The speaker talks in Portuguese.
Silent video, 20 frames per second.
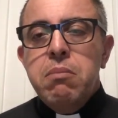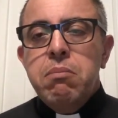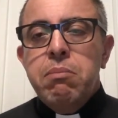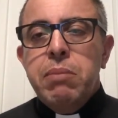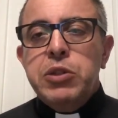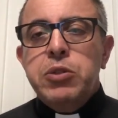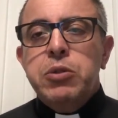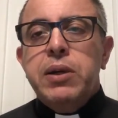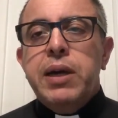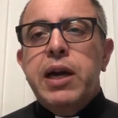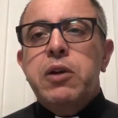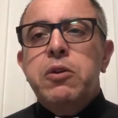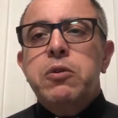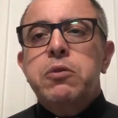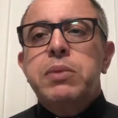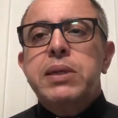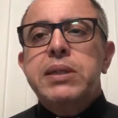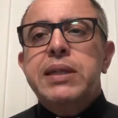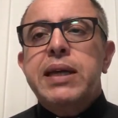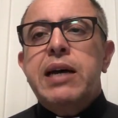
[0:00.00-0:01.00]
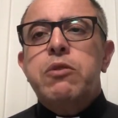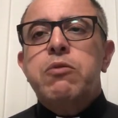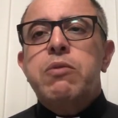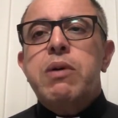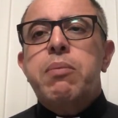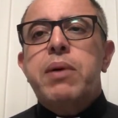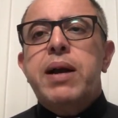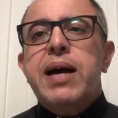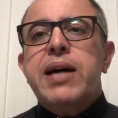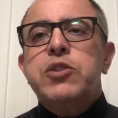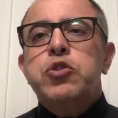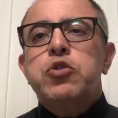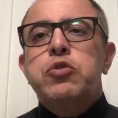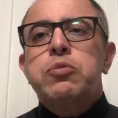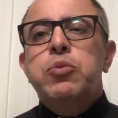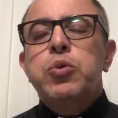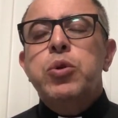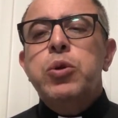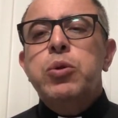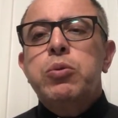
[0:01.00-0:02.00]
Mas eu quero mandar um abraço
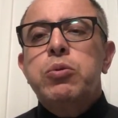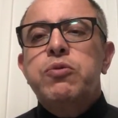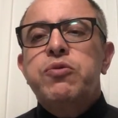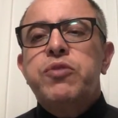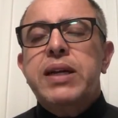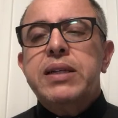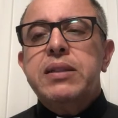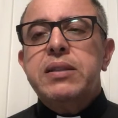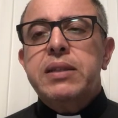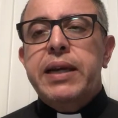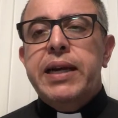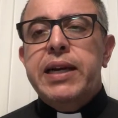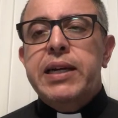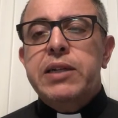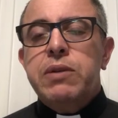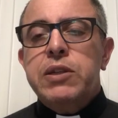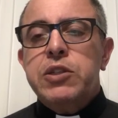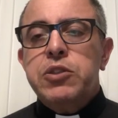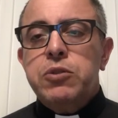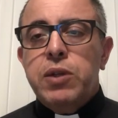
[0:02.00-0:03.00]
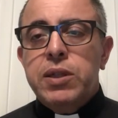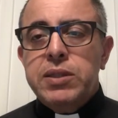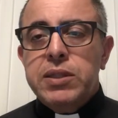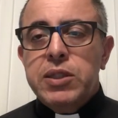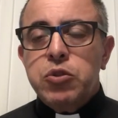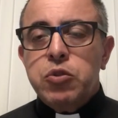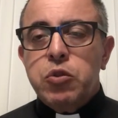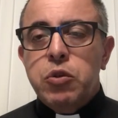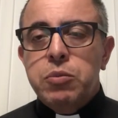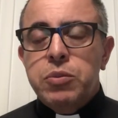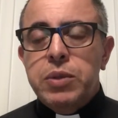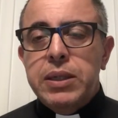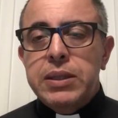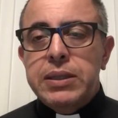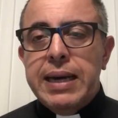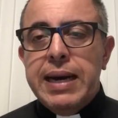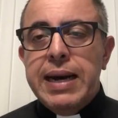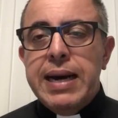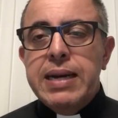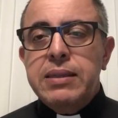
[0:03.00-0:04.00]
muito fraterno às nossas
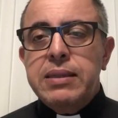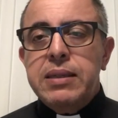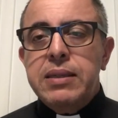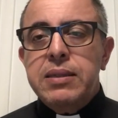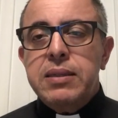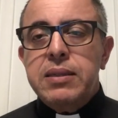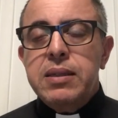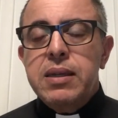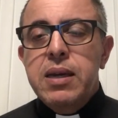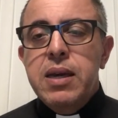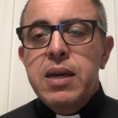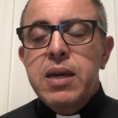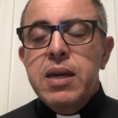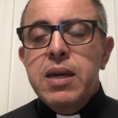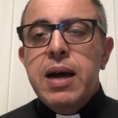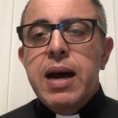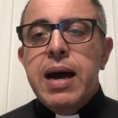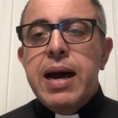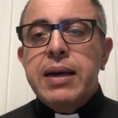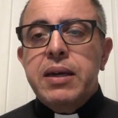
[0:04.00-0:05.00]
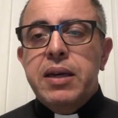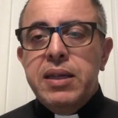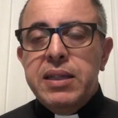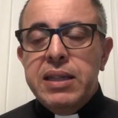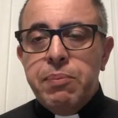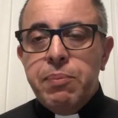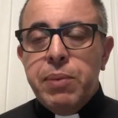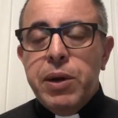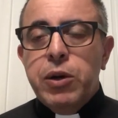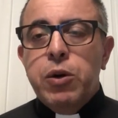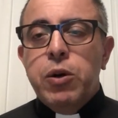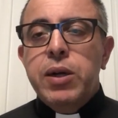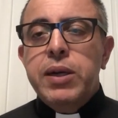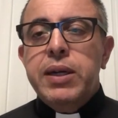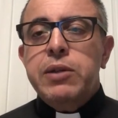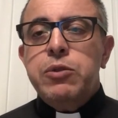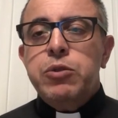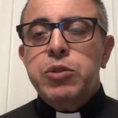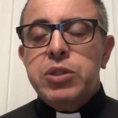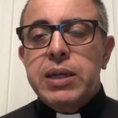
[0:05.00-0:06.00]
comunidades, aqui da
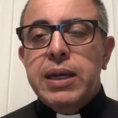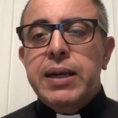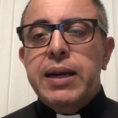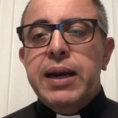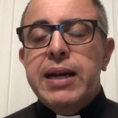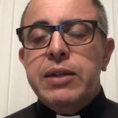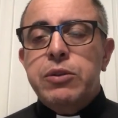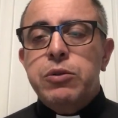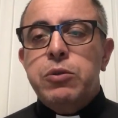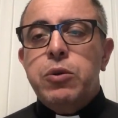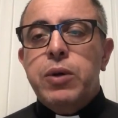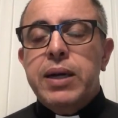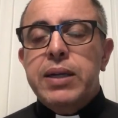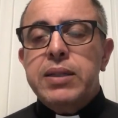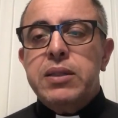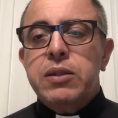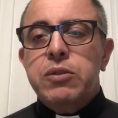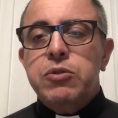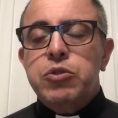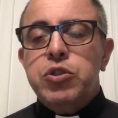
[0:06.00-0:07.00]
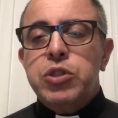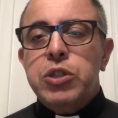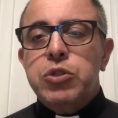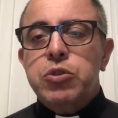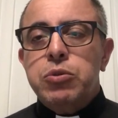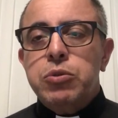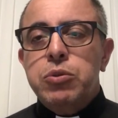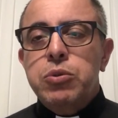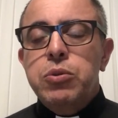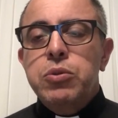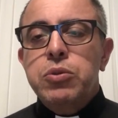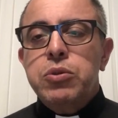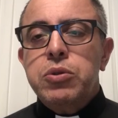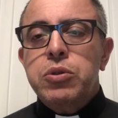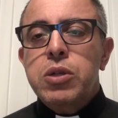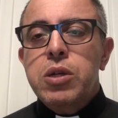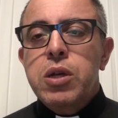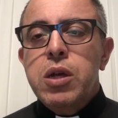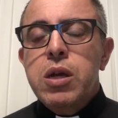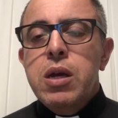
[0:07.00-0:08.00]
paróquia do Sagrado Coração de
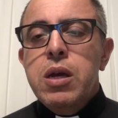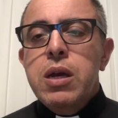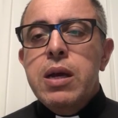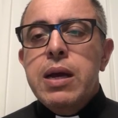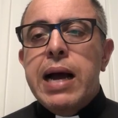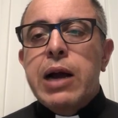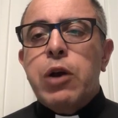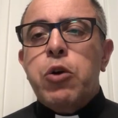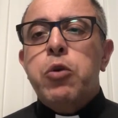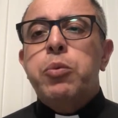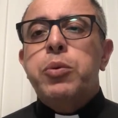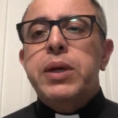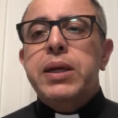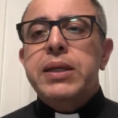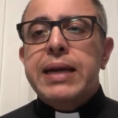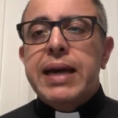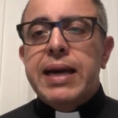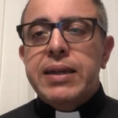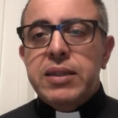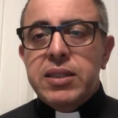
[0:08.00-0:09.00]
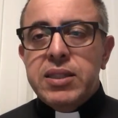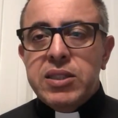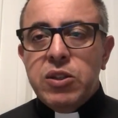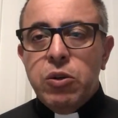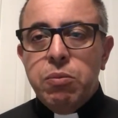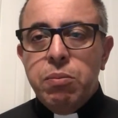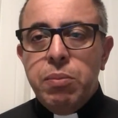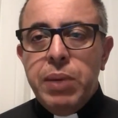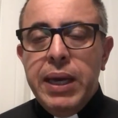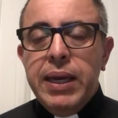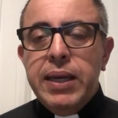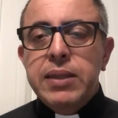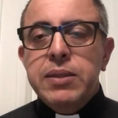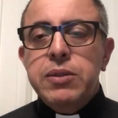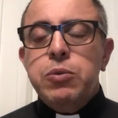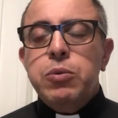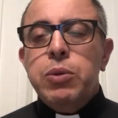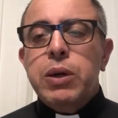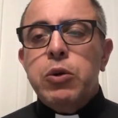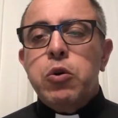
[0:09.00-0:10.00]
Jesus, a comunidade São
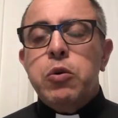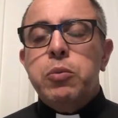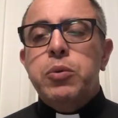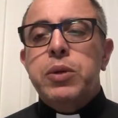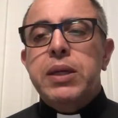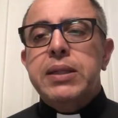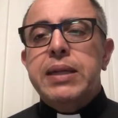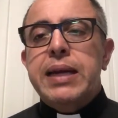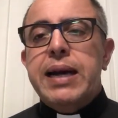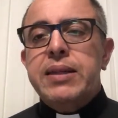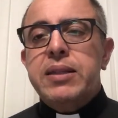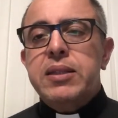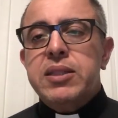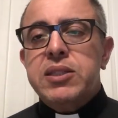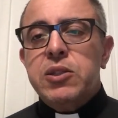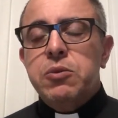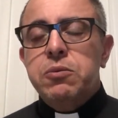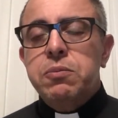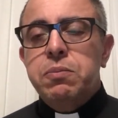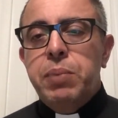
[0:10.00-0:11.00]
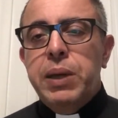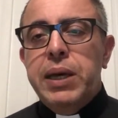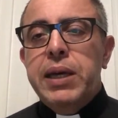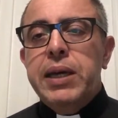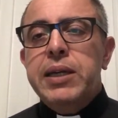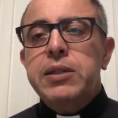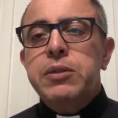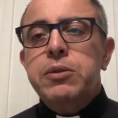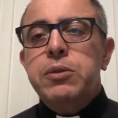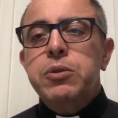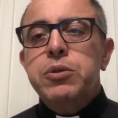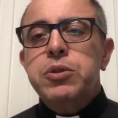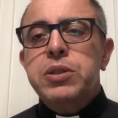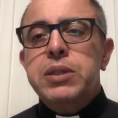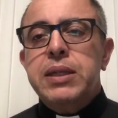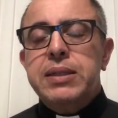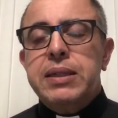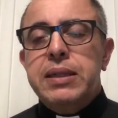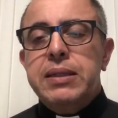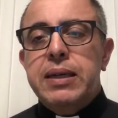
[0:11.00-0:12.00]
Bento, a comunidade São Pedro,
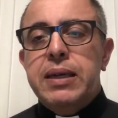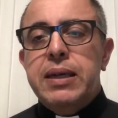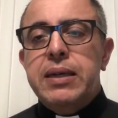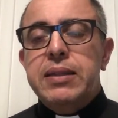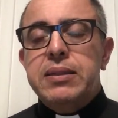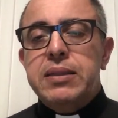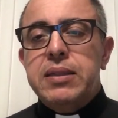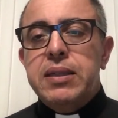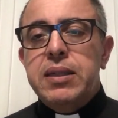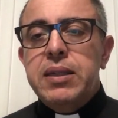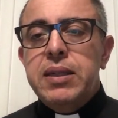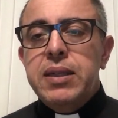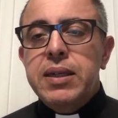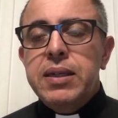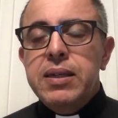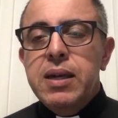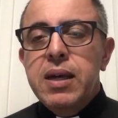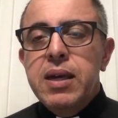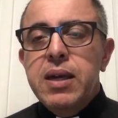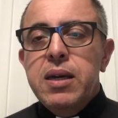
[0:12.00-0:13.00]
Santa Teresinha